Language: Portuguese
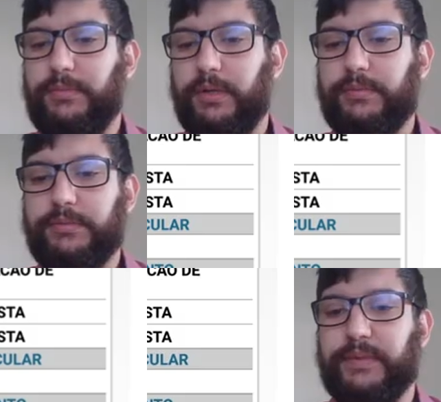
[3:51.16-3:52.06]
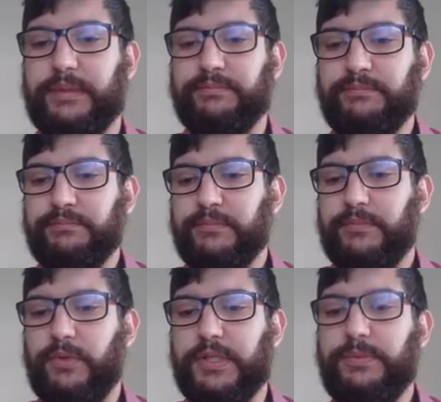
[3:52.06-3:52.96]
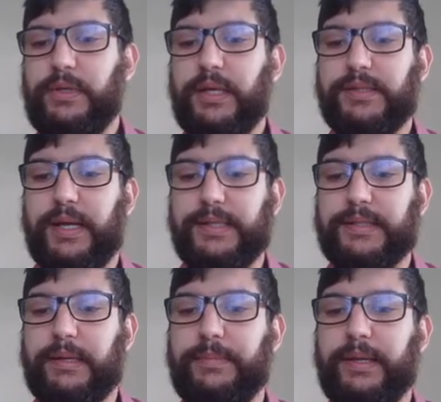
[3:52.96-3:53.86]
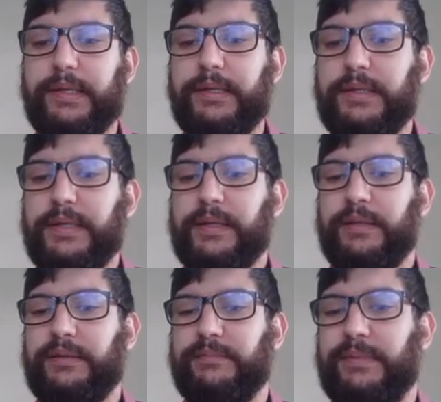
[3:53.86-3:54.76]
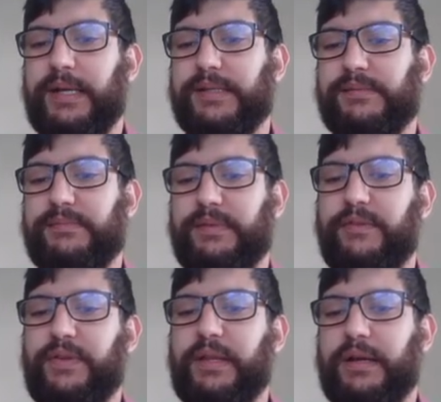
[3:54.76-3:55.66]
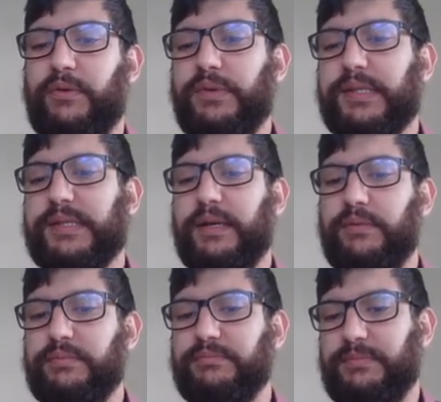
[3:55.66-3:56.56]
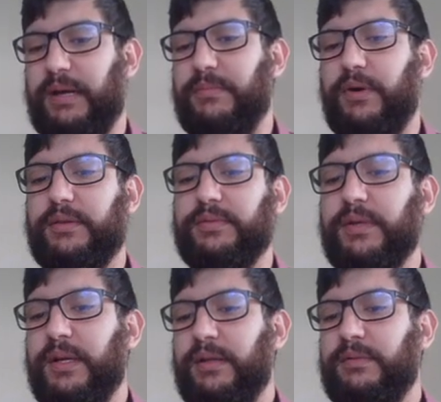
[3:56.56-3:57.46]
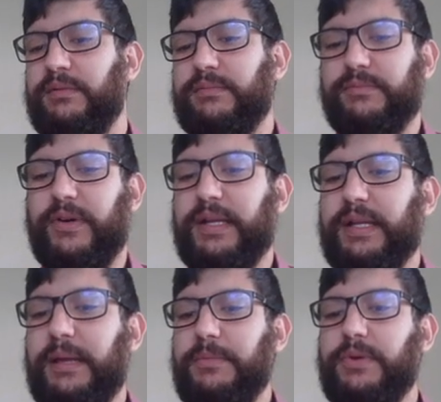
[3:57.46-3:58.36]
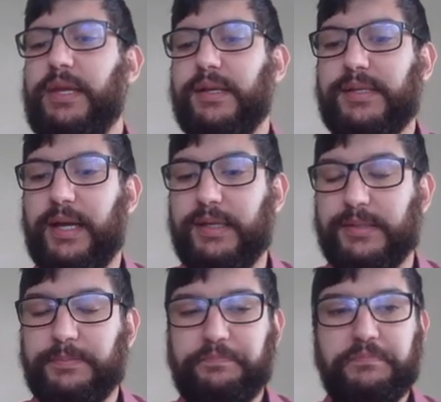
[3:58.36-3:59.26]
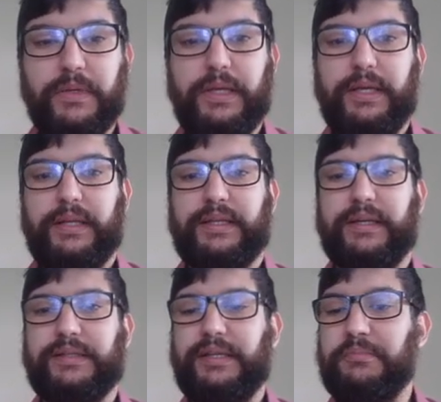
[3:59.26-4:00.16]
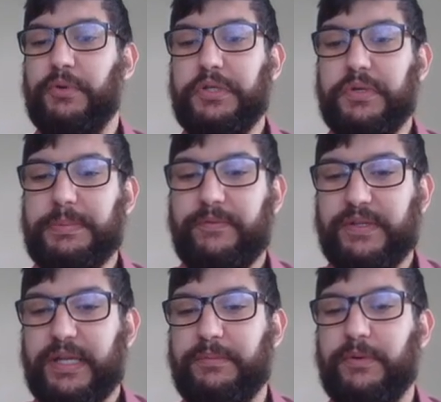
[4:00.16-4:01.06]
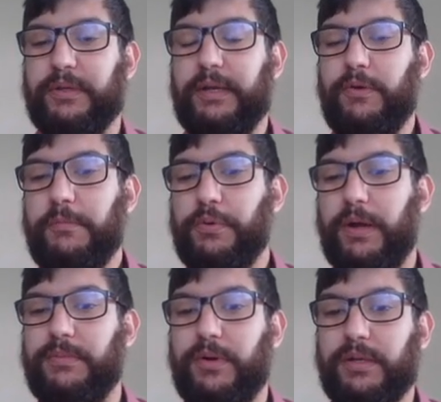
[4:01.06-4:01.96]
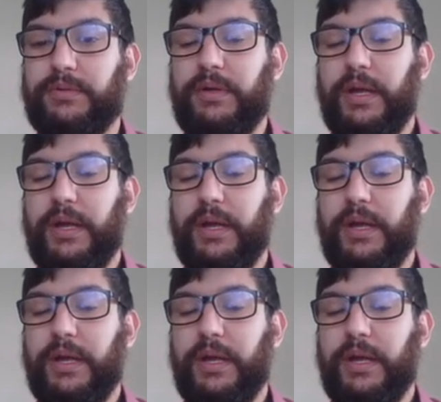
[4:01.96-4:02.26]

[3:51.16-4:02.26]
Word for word: moto custava R$ 2.500 a tabela, mas devido à condição da moto, não valia nem R$ 1.500. Tá? Tinha um monte de coisa para fazer na moto. Ele comprou a moto,